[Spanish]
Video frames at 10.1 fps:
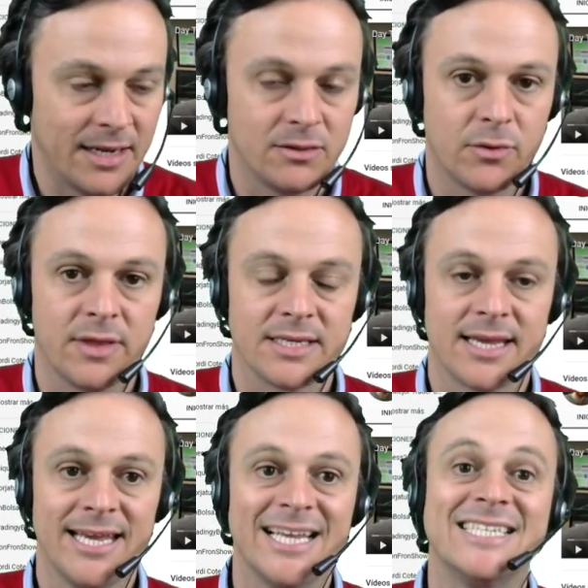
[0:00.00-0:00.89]
Entonces,
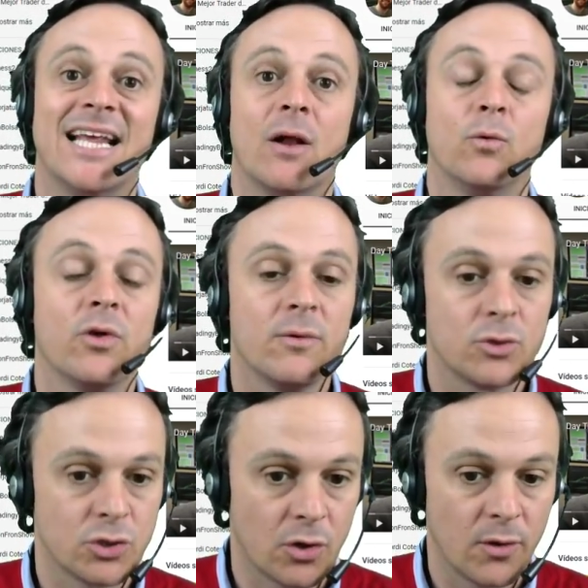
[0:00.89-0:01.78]
si alguno de
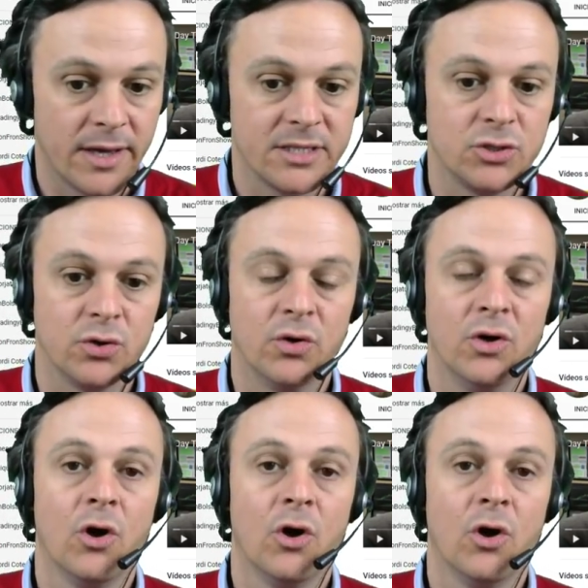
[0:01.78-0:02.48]
vosotros lo ha hecho